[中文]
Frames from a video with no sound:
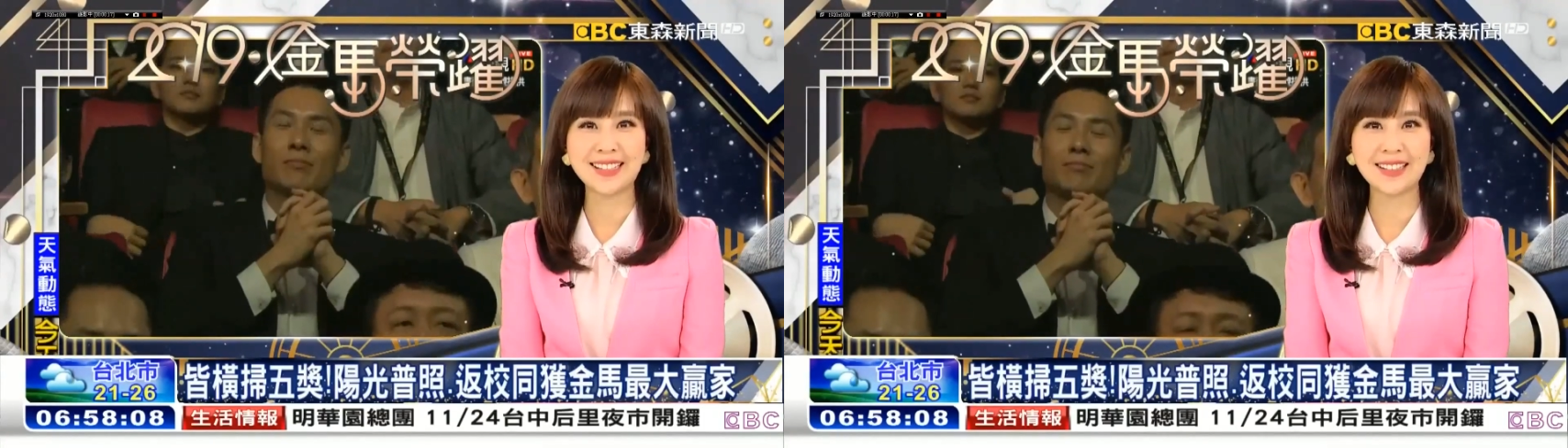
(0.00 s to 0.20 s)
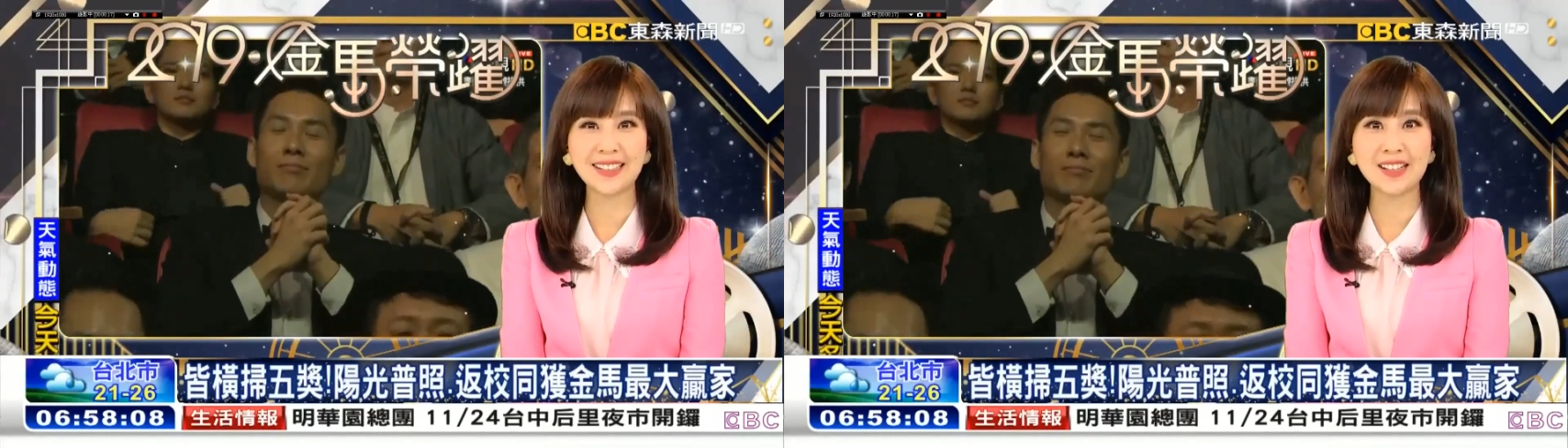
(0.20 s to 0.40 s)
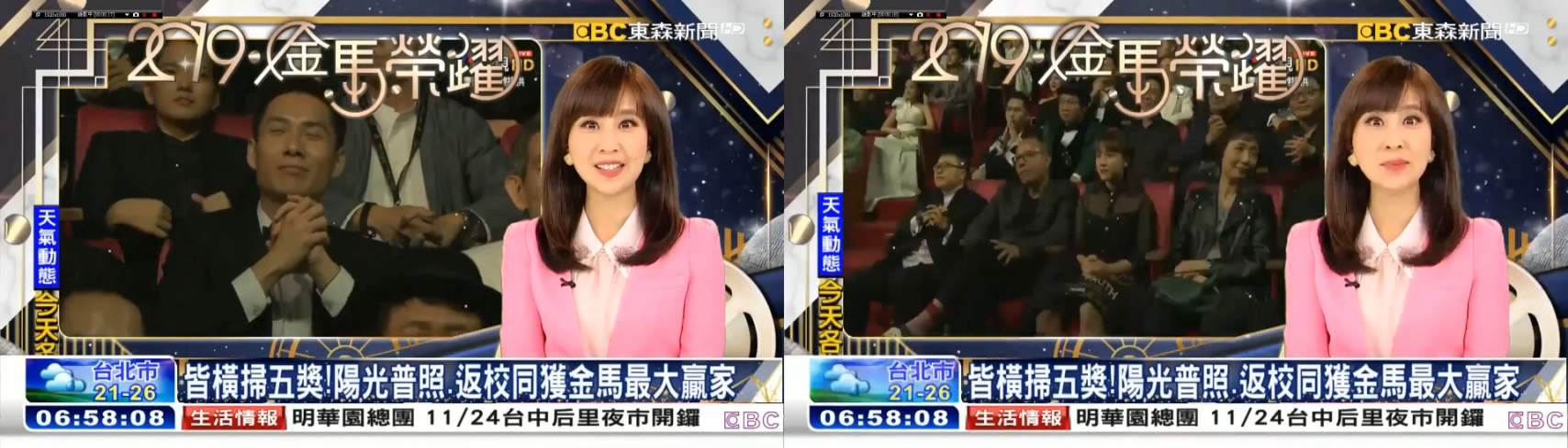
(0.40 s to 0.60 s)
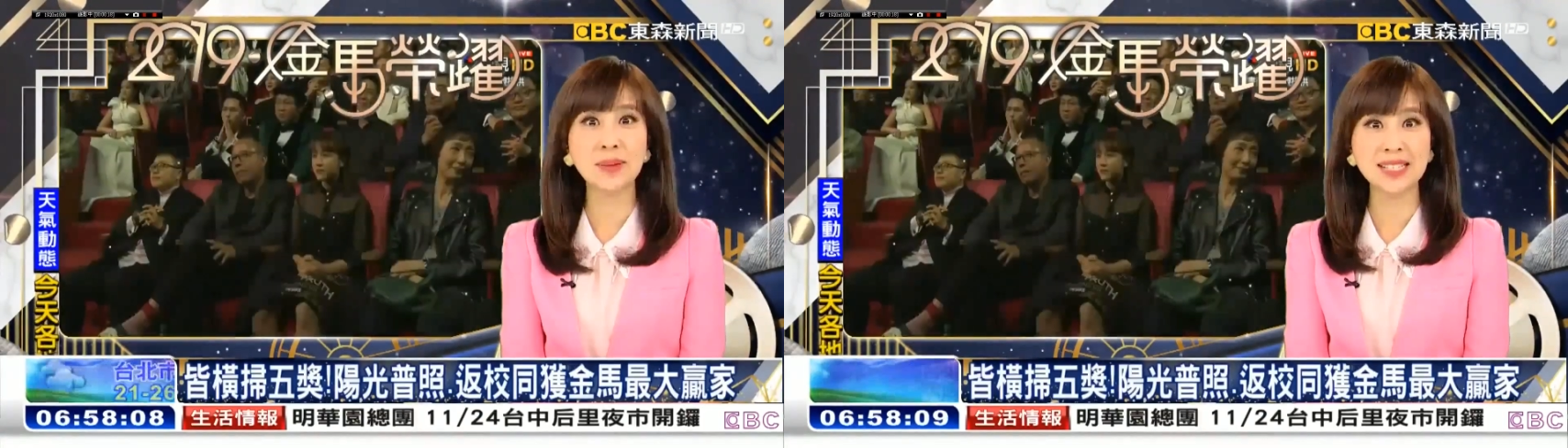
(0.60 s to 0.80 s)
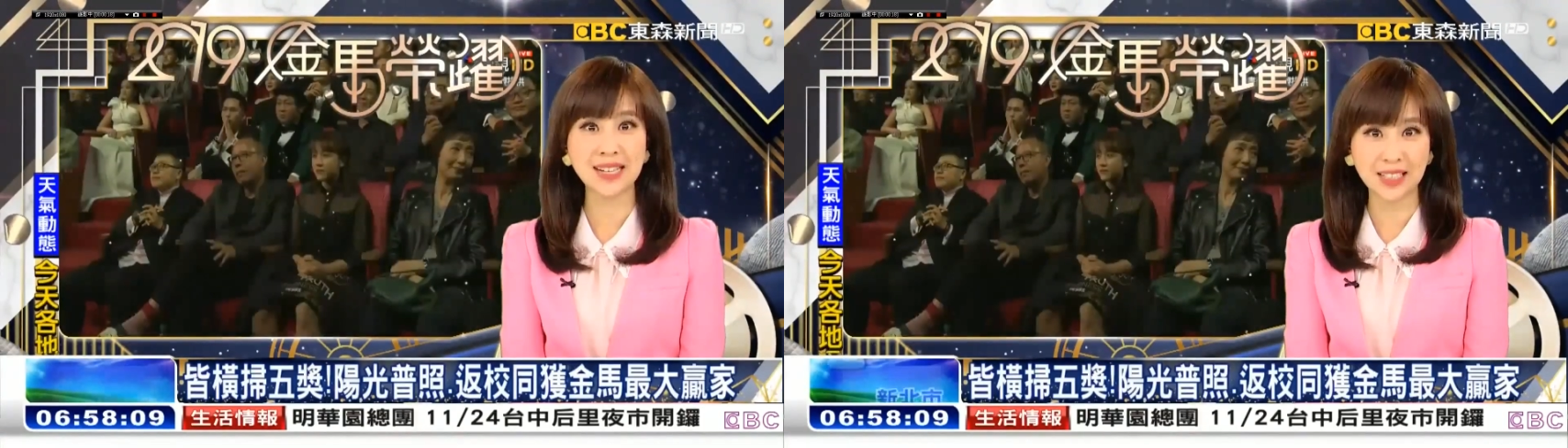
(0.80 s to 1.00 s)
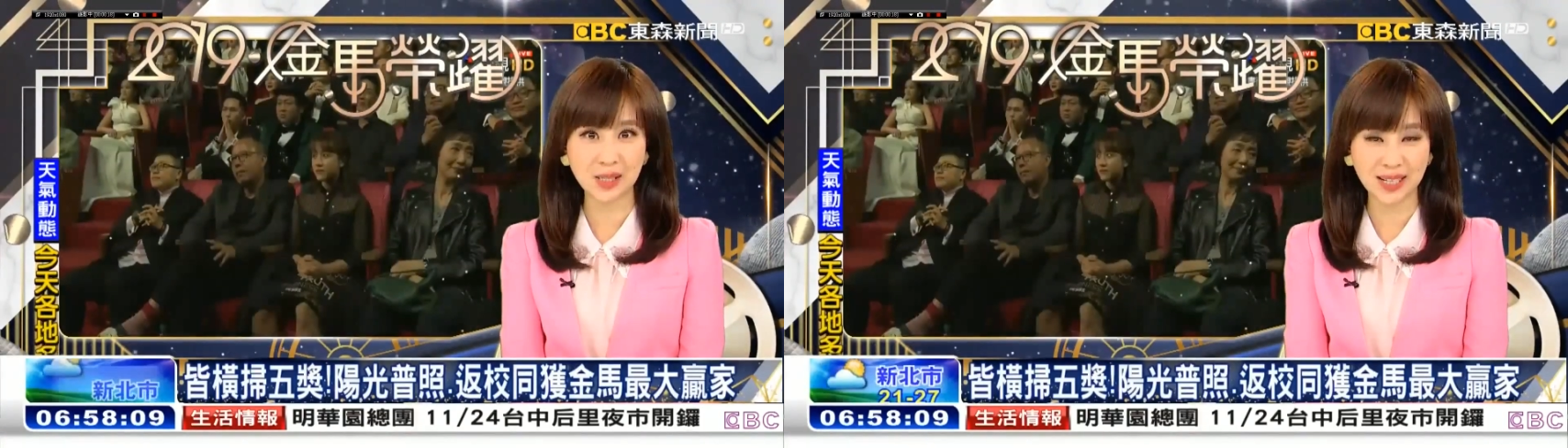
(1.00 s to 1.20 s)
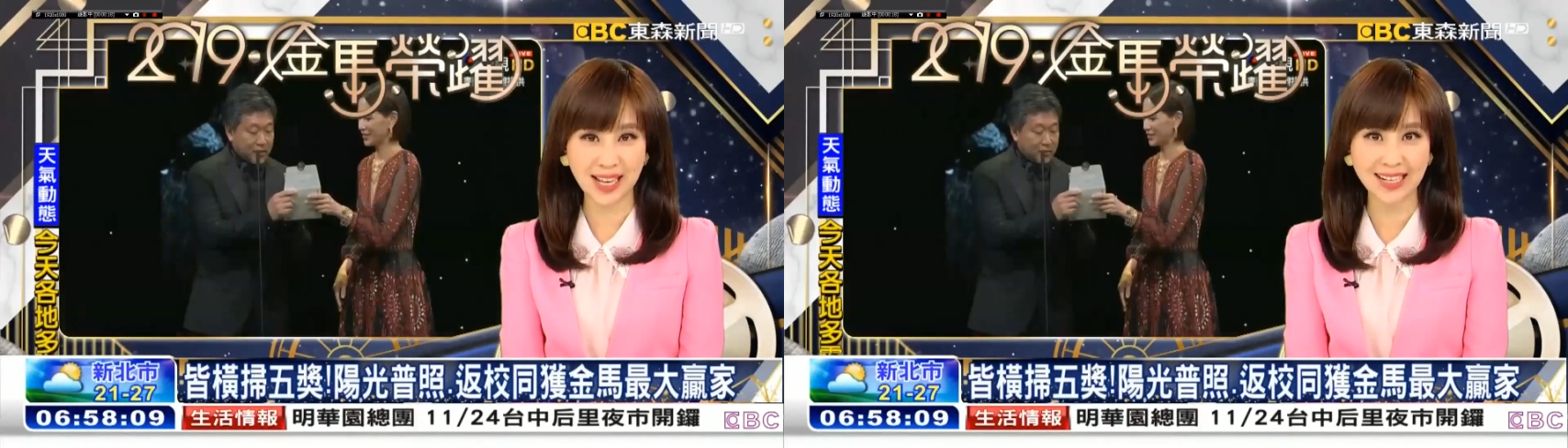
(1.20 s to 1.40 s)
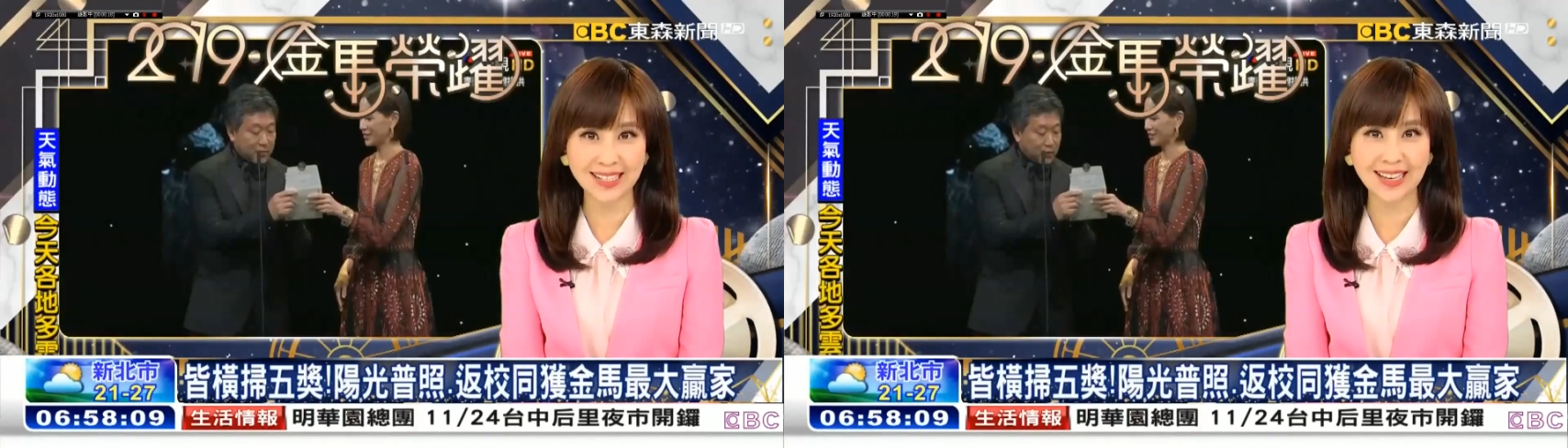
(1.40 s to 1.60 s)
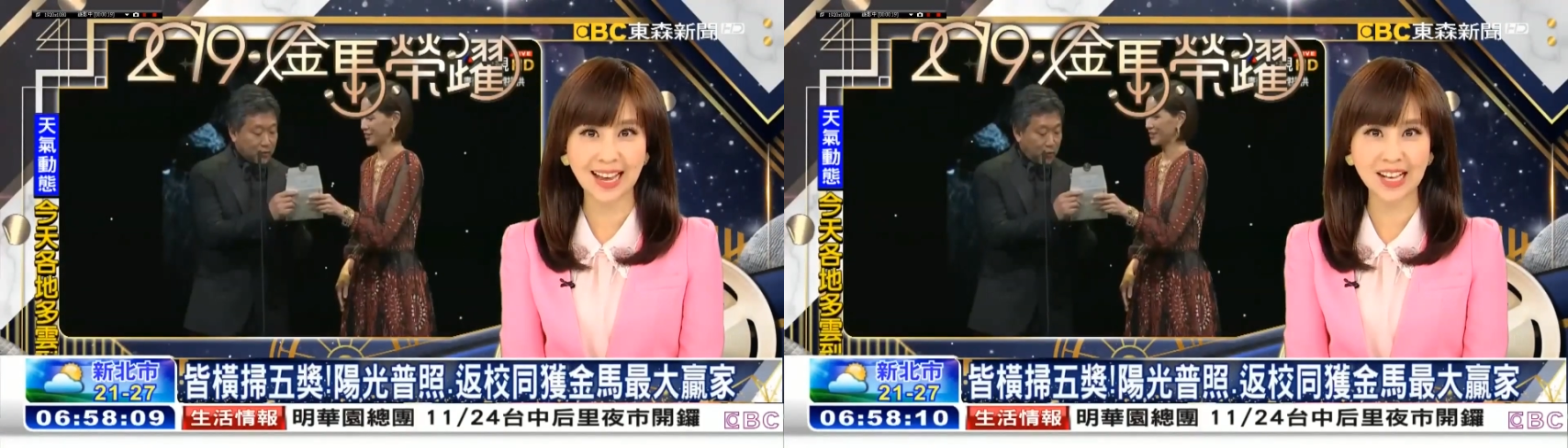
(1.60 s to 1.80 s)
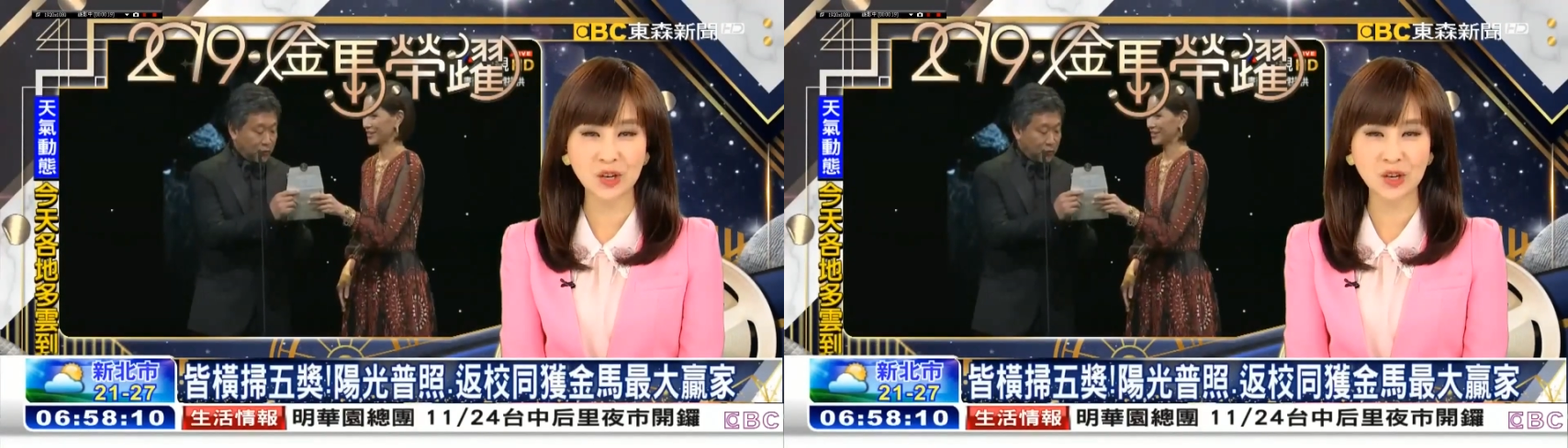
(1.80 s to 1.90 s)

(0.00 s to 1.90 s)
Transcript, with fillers: 今年金马奖的最大赢家